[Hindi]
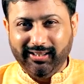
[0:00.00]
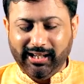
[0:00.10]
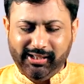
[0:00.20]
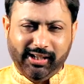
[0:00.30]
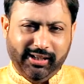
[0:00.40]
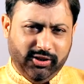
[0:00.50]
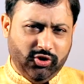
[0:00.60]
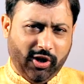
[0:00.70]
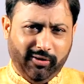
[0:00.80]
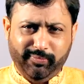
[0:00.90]
क्या यही
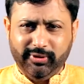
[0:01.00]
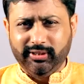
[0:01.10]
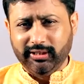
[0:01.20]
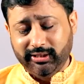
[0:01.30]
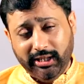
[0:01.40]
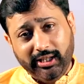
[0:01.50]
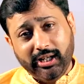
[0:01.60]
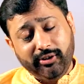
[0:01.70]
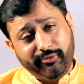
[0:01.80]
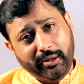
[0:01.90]
जॉब बिजनेस यही
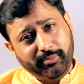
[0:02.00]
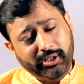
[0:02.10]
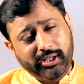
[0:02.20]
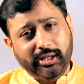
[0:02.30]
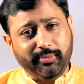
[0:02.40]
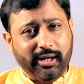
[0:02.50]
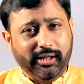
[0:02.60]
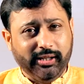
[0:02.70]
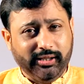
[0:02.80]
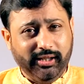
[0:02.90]
घर फैमिली ही हमारे
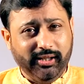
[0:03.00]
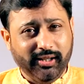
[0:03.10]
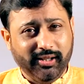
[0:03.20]
लिए थी